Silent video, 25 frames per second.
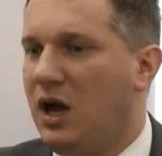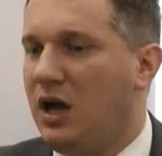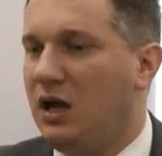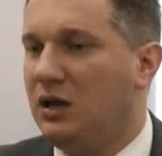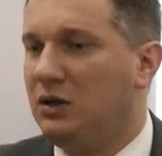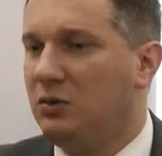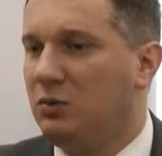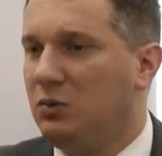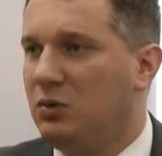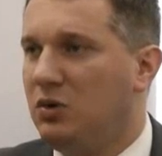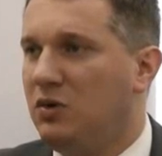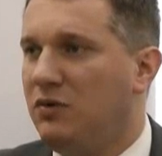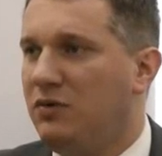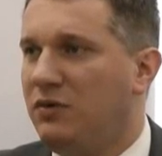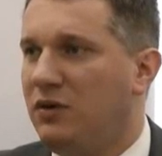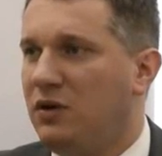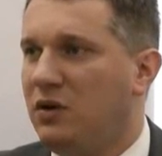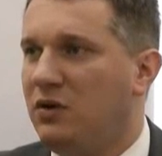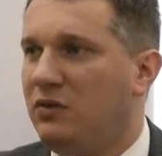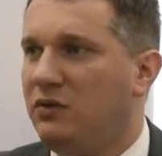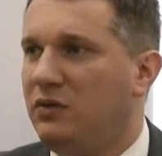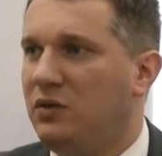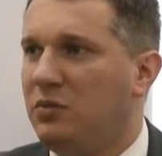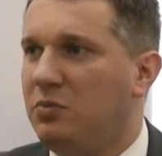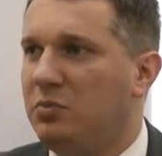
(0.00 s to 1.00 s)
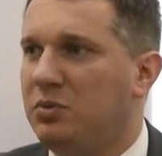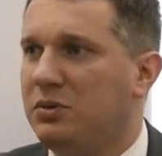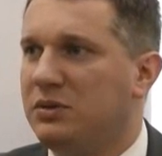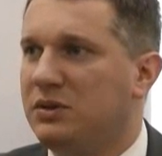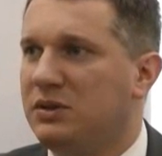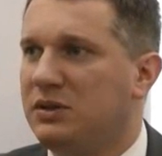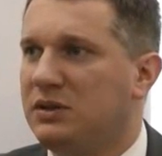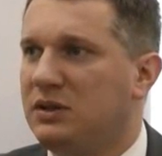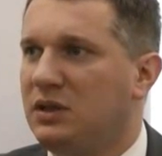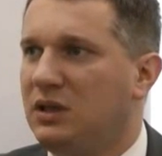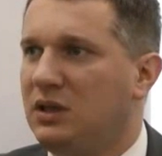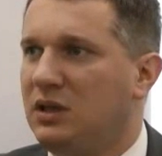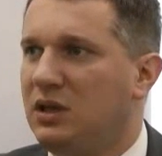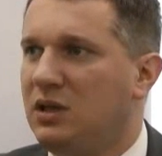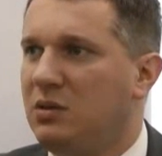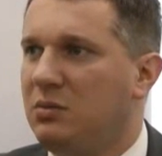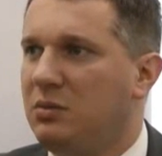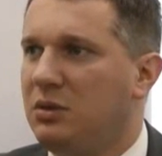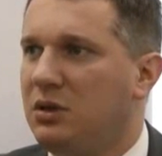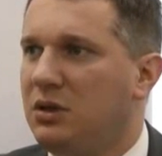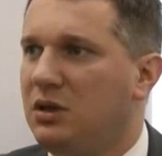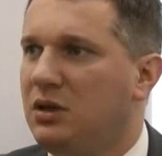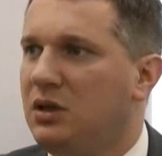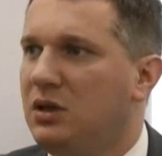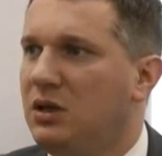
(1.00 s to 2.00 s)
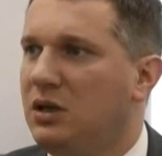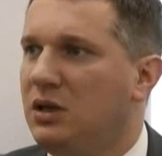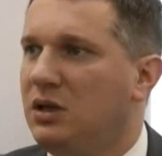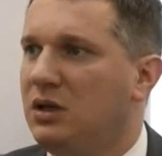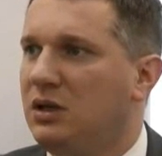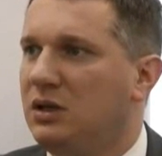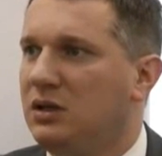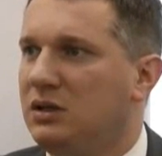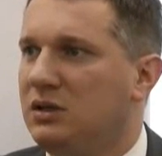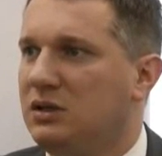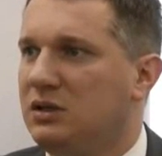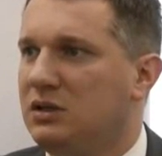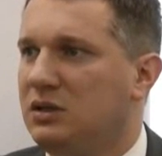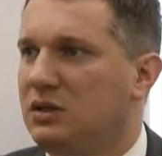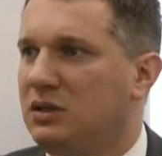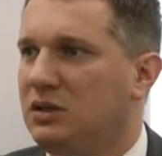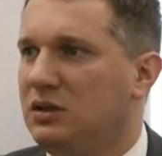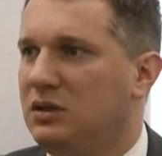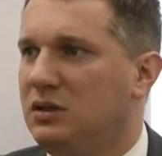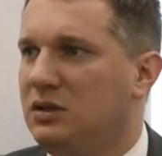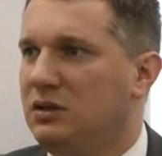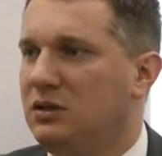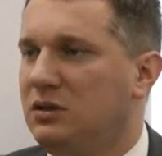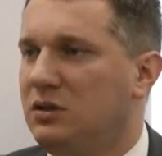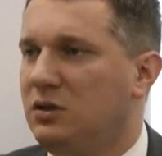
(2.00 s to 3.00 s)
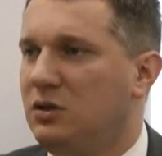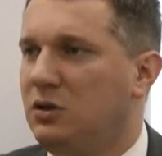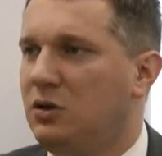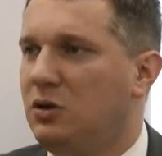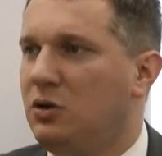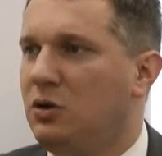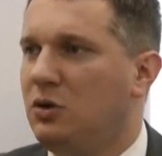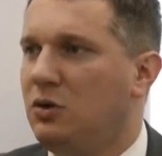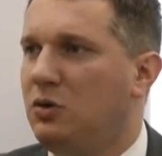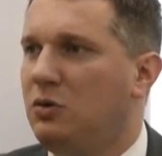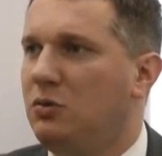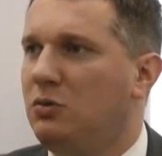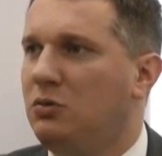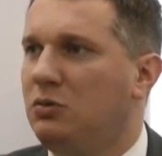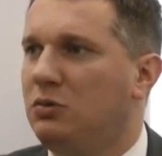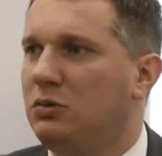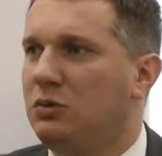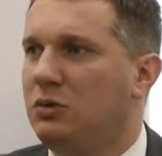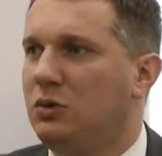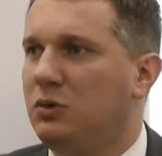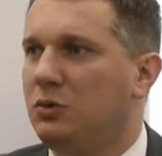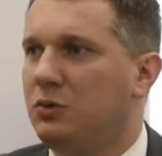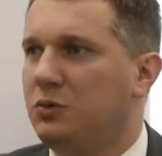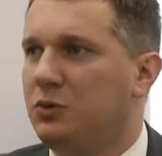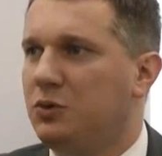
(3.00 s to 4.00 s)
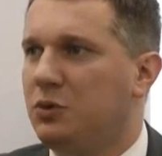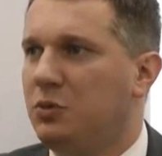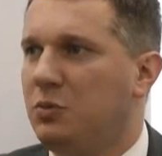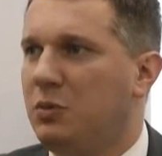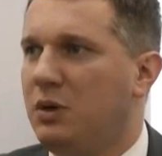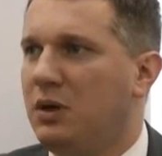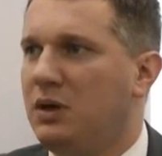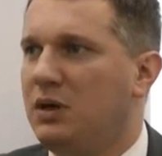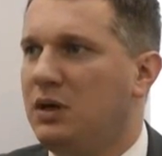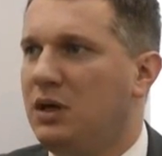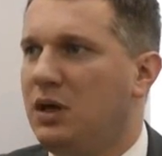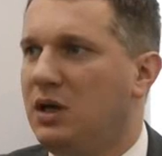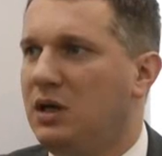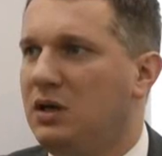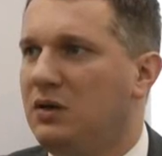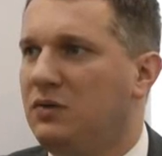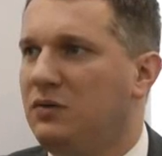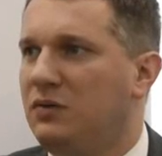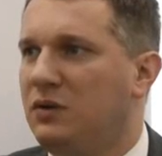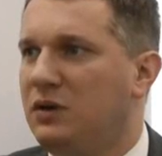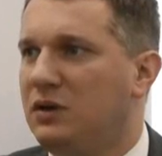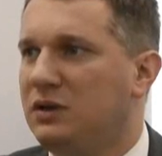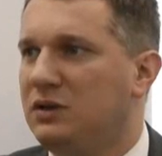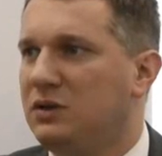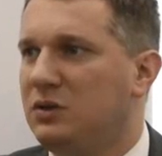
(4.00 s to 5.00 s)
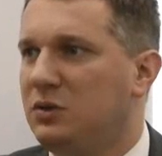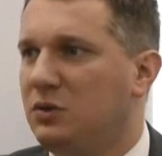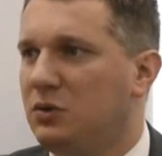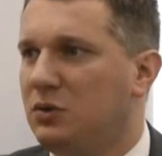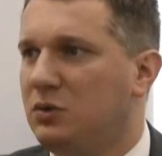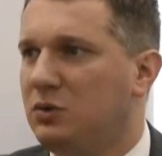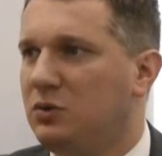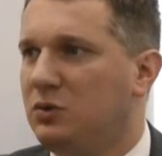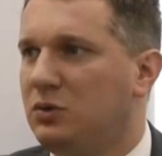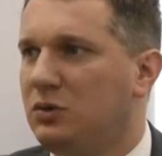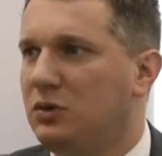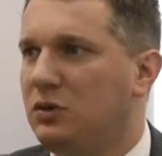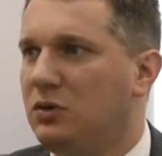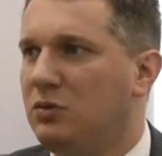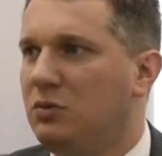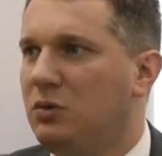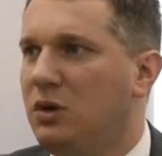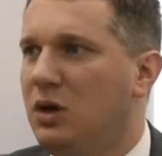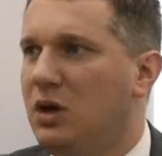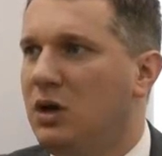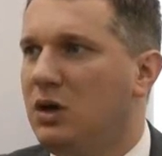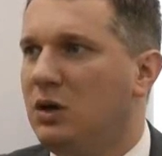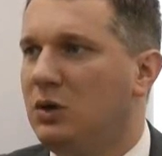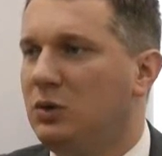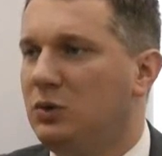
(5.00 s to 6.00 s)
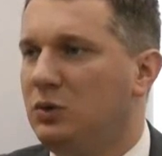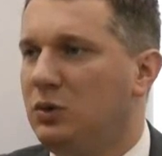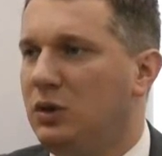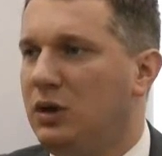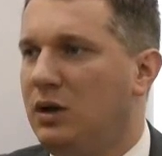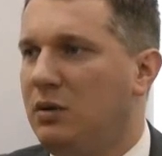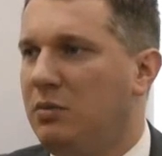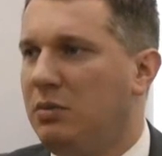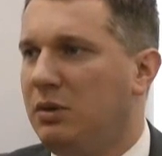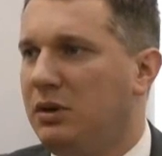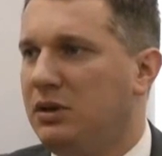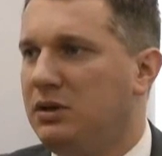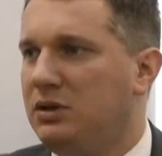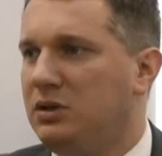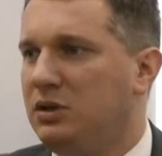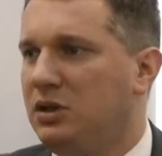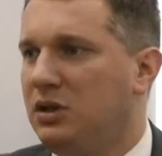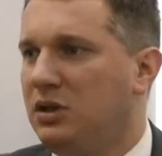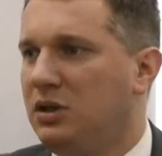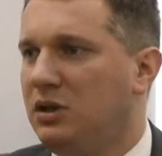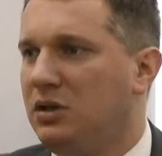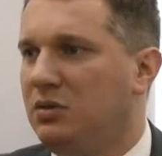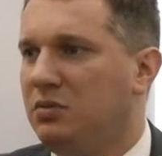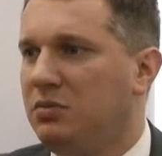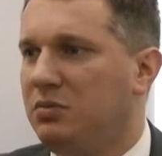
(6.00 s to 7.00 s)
a długofalowo pozostaniemy z drogą do utrzymania infrastrukturą, która będzie,